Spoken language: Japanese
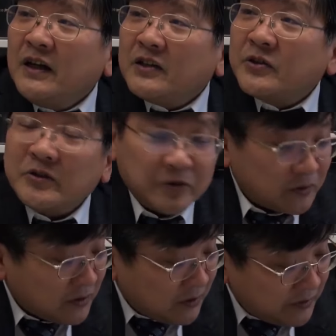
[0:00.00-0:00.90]
そういうこ
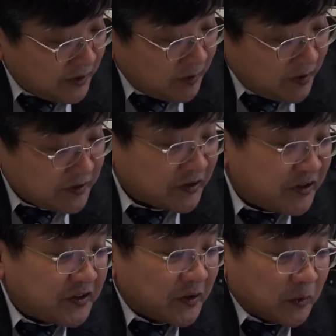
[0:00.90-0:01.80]
とがございまして
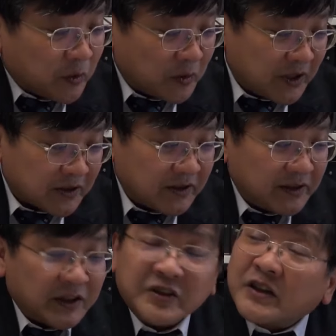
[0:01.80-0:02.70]
死者をこうやって
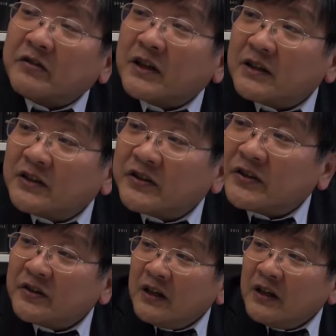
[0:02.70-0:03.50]
出したわけです